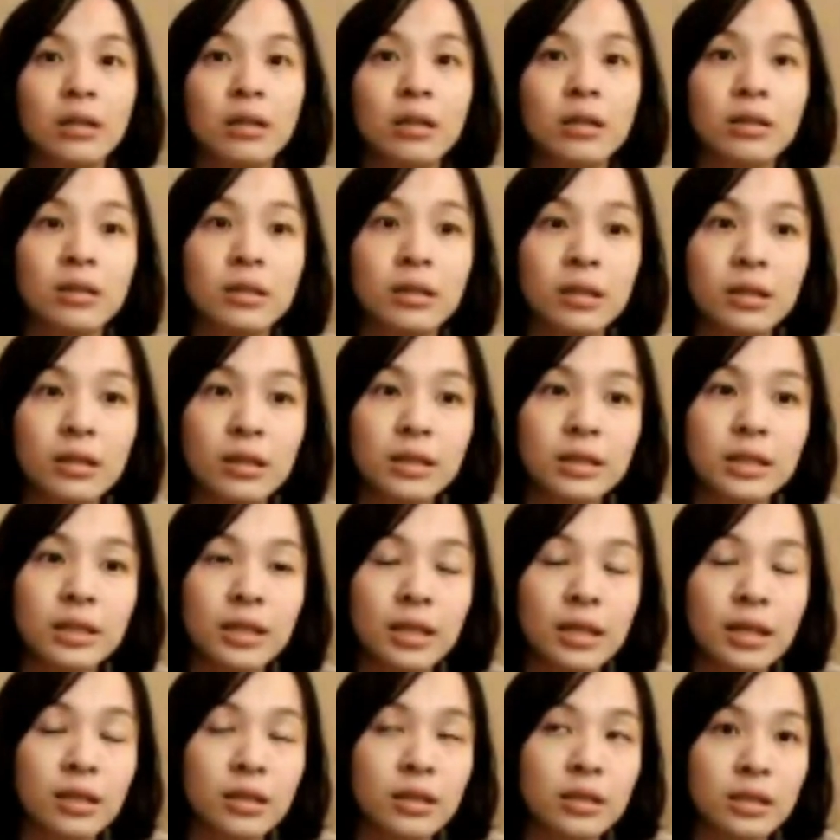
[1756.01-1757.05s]
呃，那
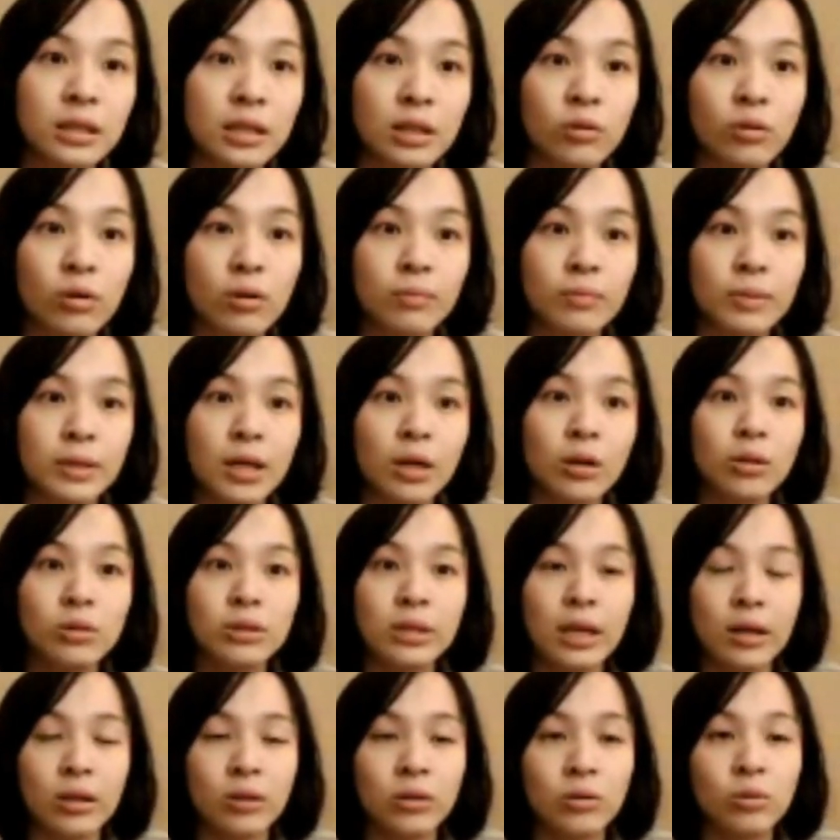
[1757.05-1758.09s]
几天的新闻比
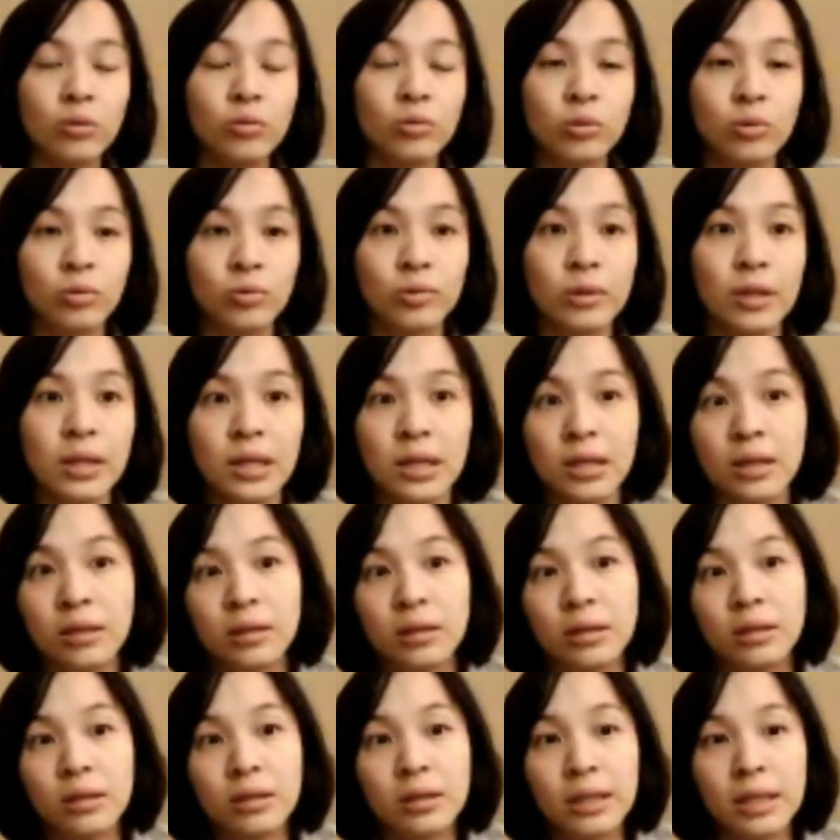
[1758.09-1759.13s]
较常露出的一
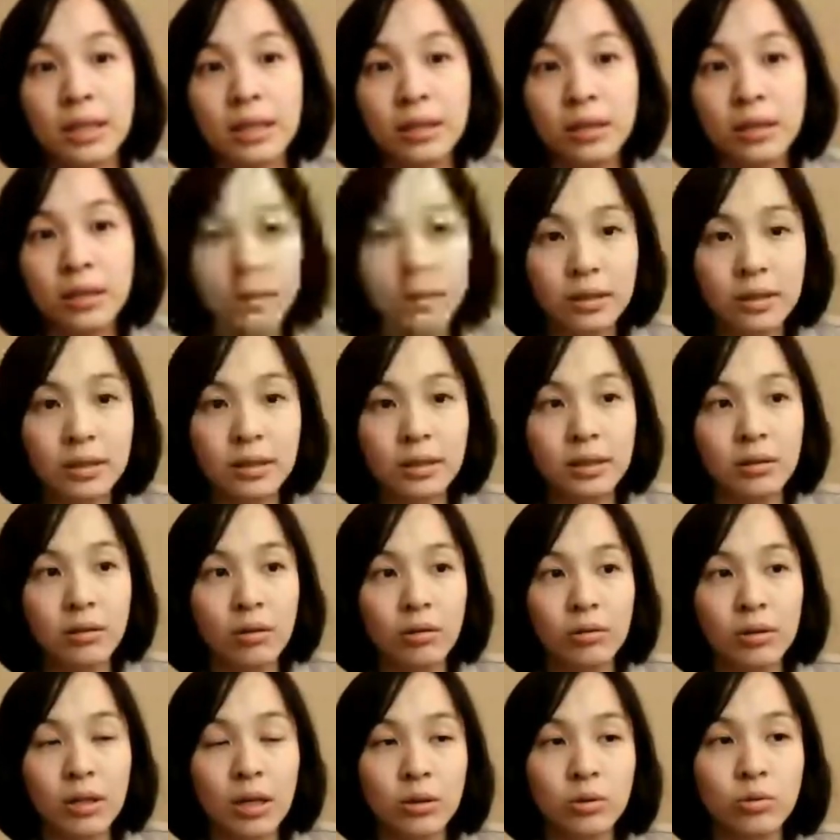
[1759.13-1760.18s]
个一个
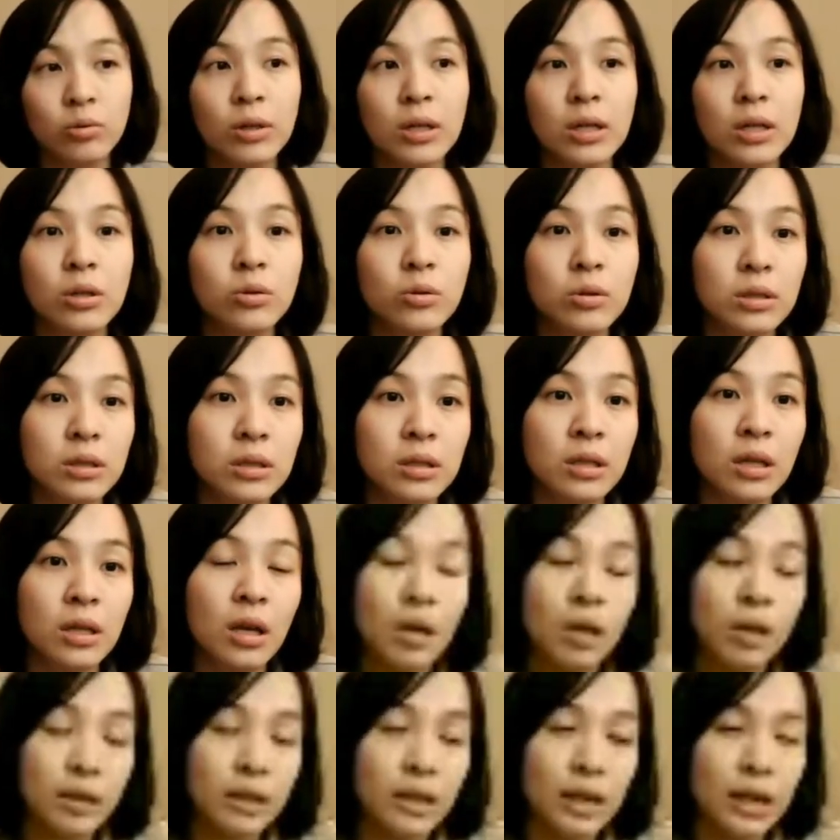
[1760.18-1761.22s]
字哦，那所以就
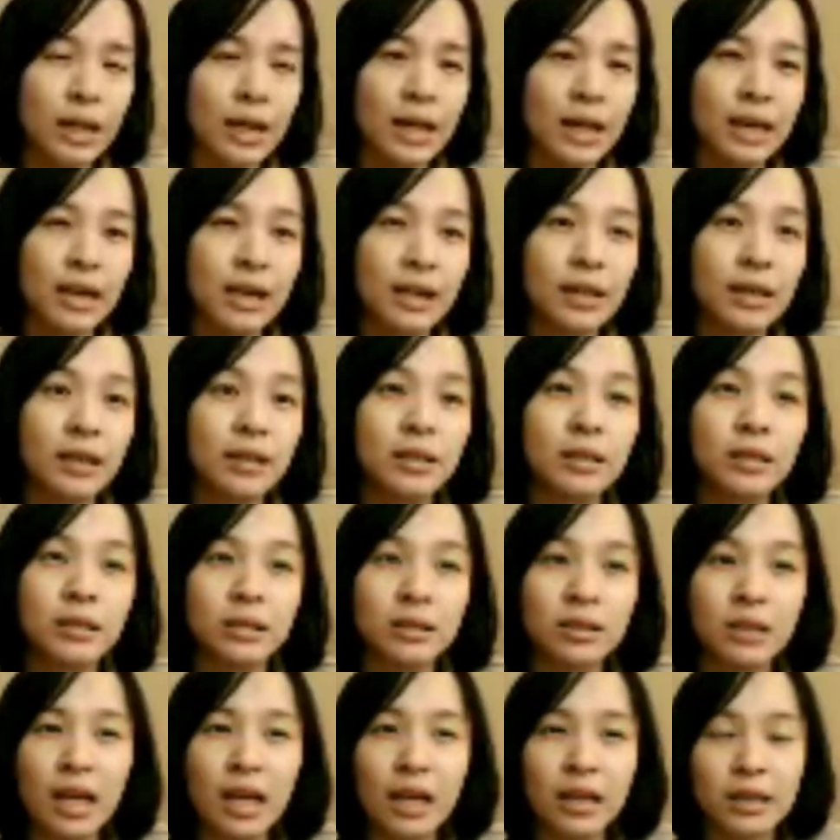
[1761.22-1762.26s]
是大概
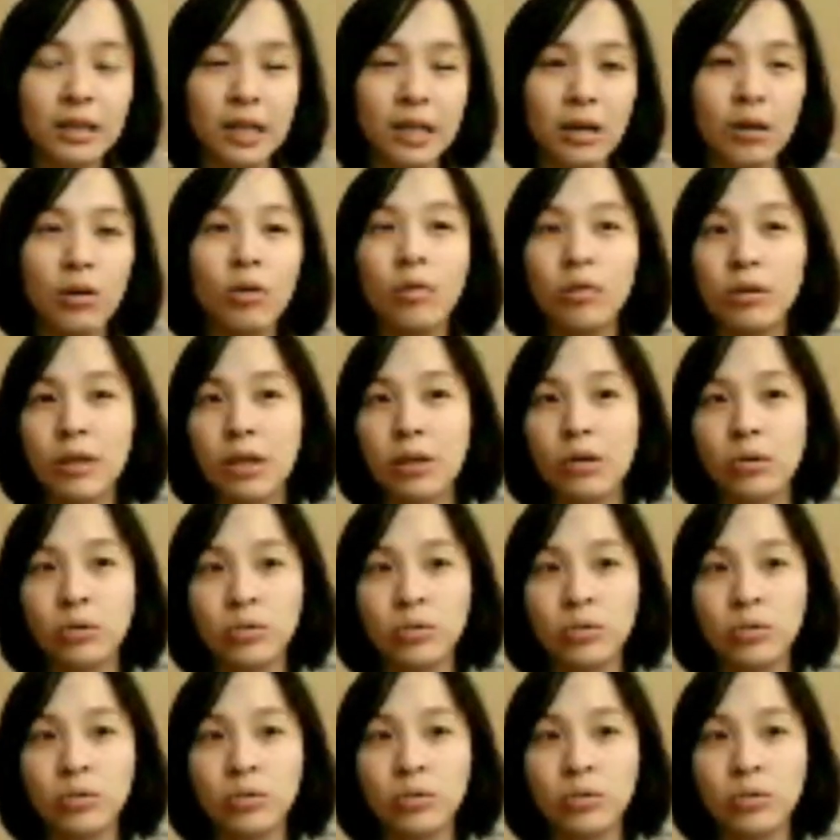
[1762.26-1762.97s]
隔两天后也